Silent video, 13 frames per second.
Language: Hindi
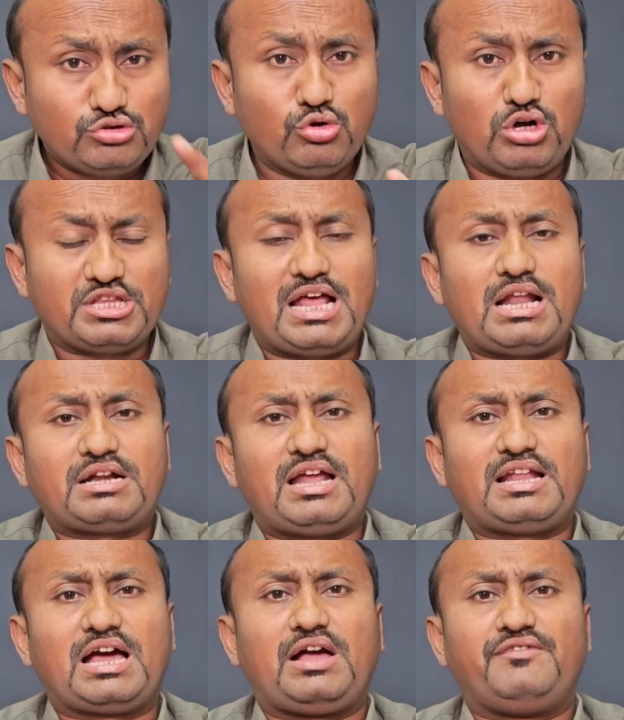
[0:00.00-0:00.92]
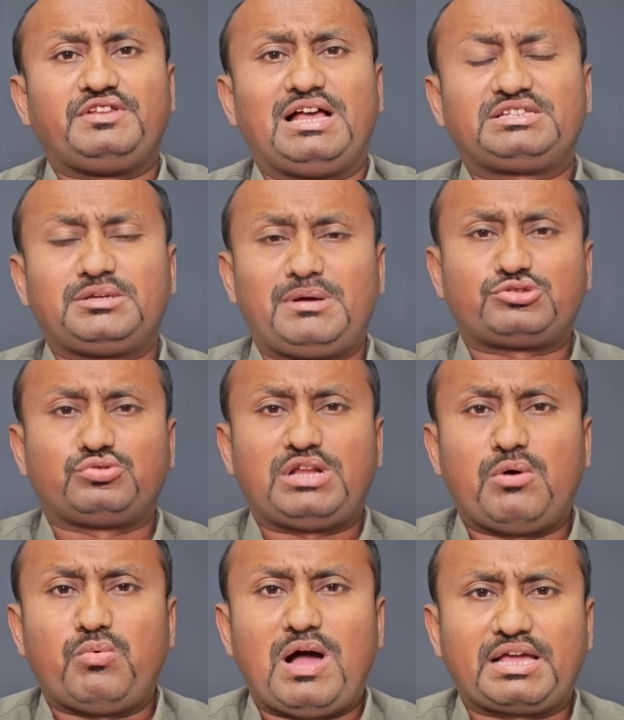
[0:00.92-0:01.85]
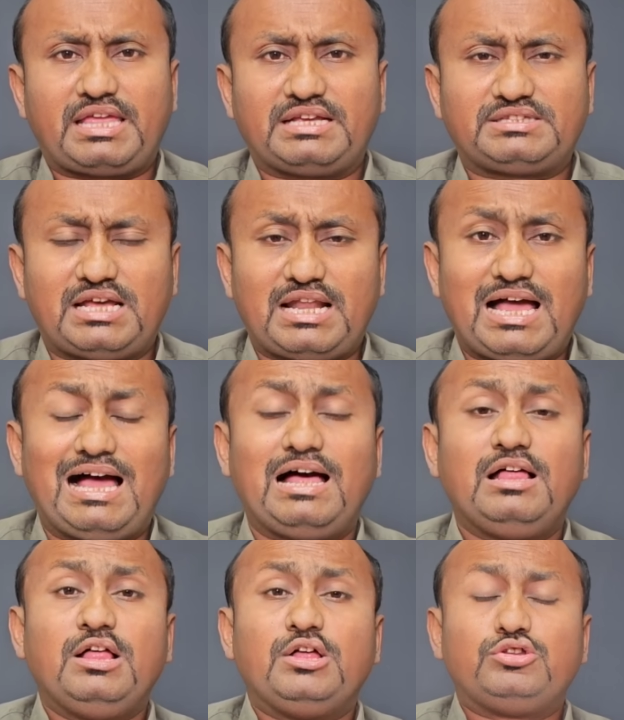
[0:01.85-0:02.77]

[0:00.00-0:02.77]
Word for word: 2018 का विधानसभा चुनाव वहां कैसा रहा